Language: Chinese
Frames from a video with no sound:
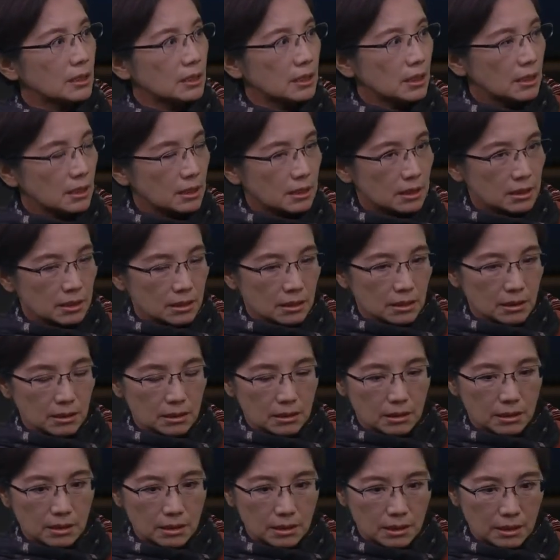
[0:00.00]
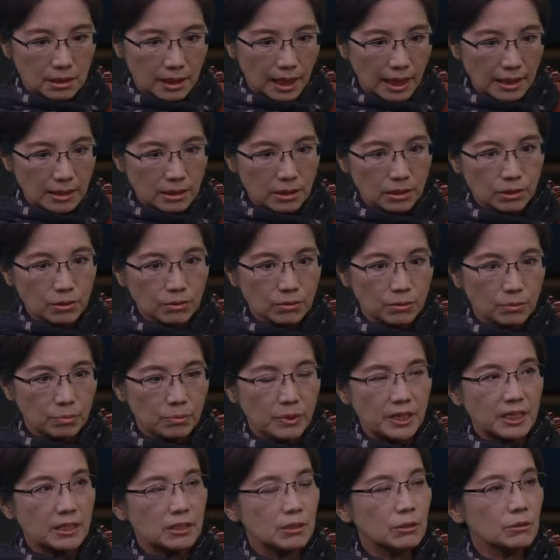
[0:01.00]
甚至南
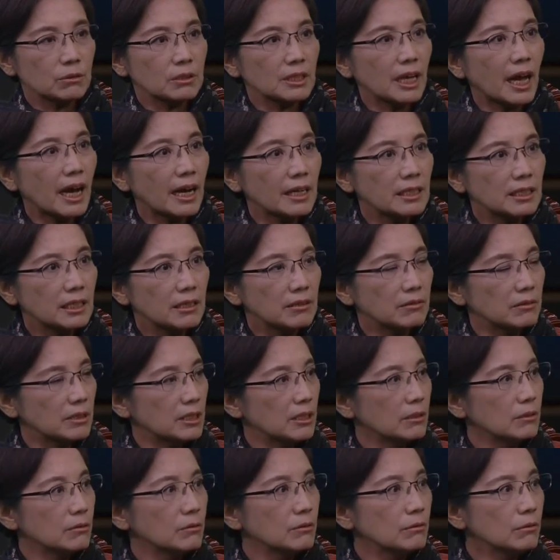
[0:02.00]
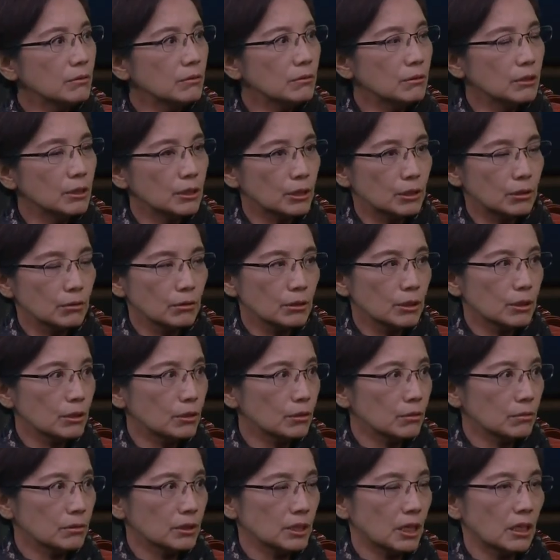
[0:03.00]
宋、北宋，他认为，如果说
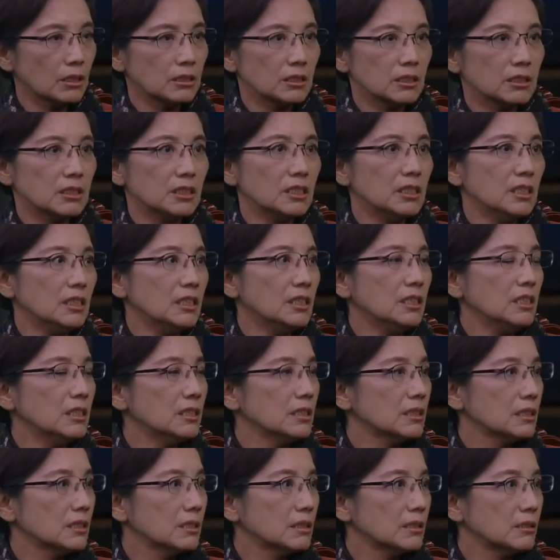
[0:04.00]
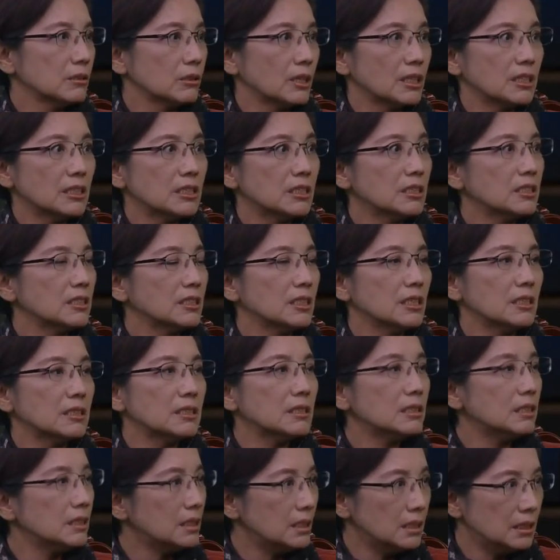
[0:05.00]
宋朝是第一，全世界
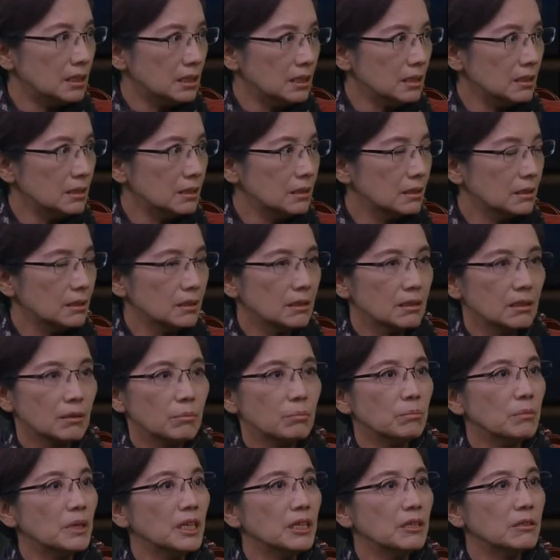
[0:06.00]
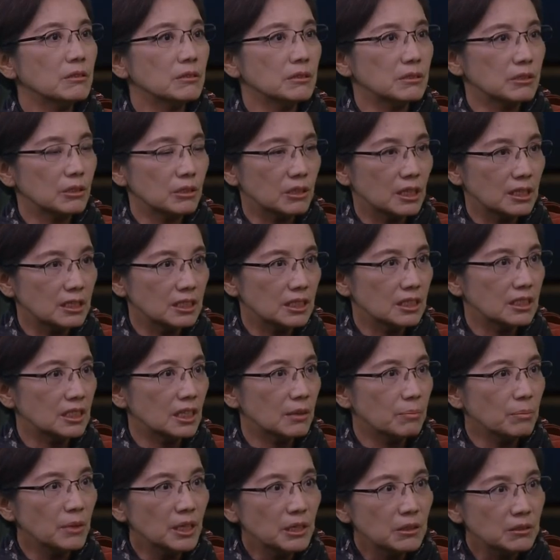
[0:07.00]
第一，没有全世
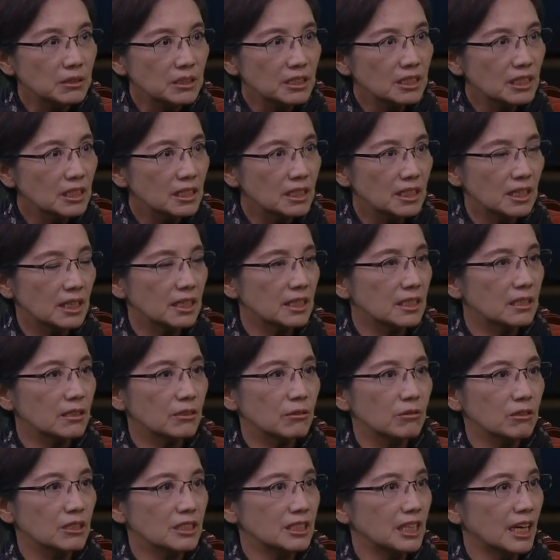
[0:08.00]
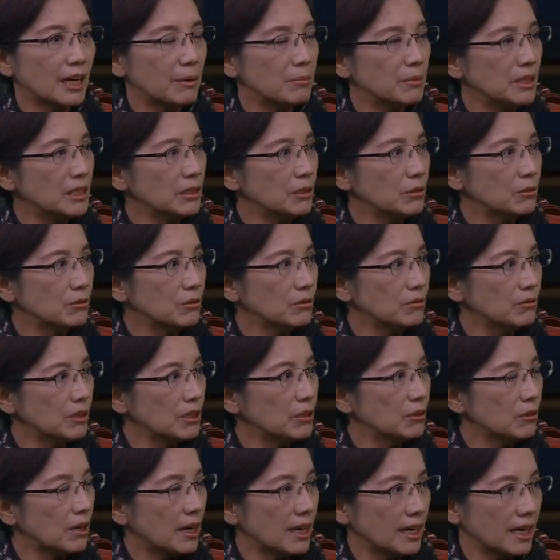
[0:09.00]
界没有任何一个国家、民族
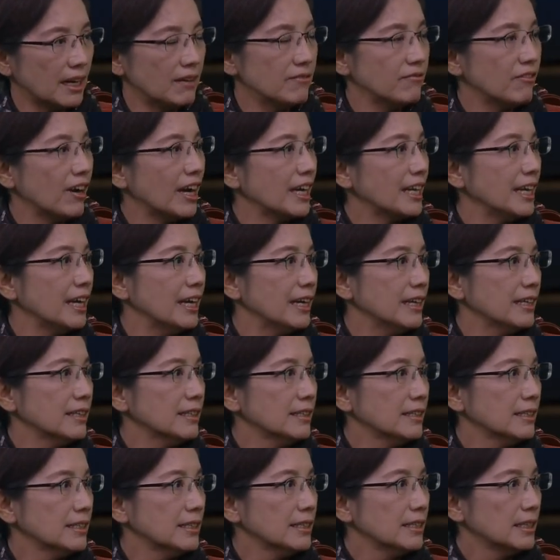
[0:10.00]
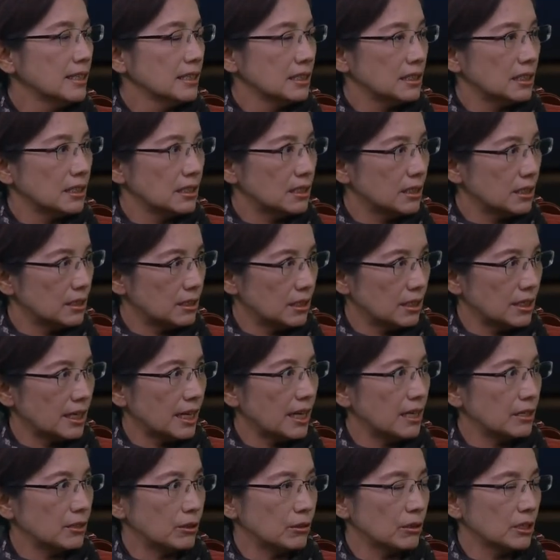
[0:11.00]
文化敢发言，这是是
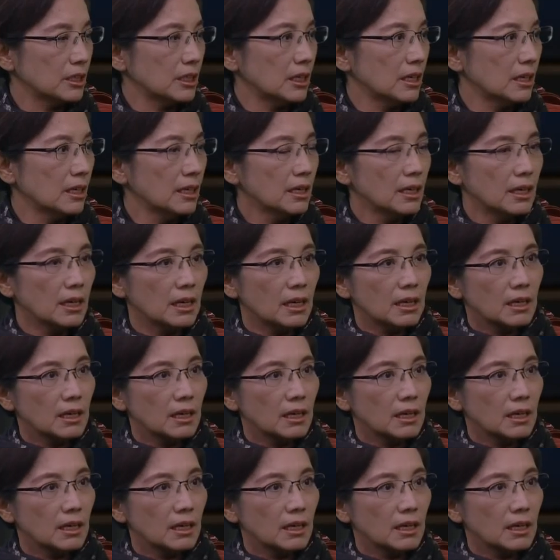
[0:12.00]
奈说的。